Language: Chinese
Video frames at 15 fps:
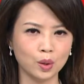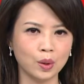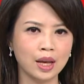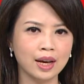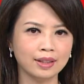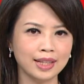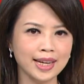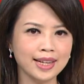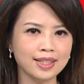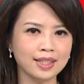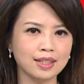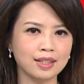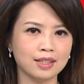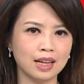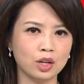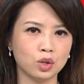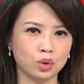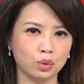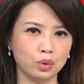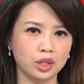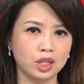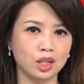第一次在除
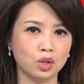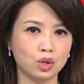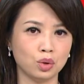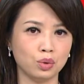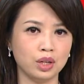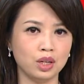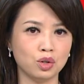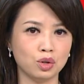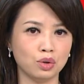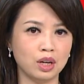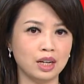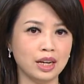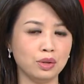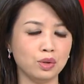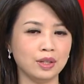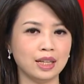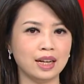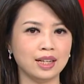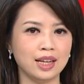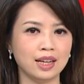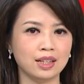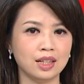夕、初一、初二连续三
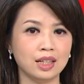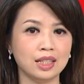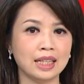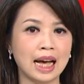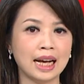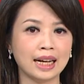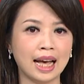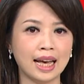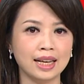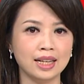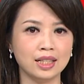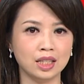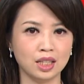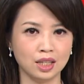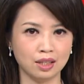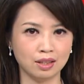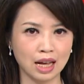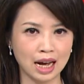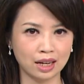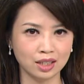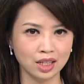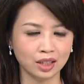天各加开一期大
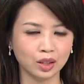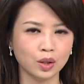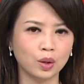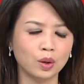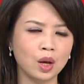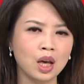乐透。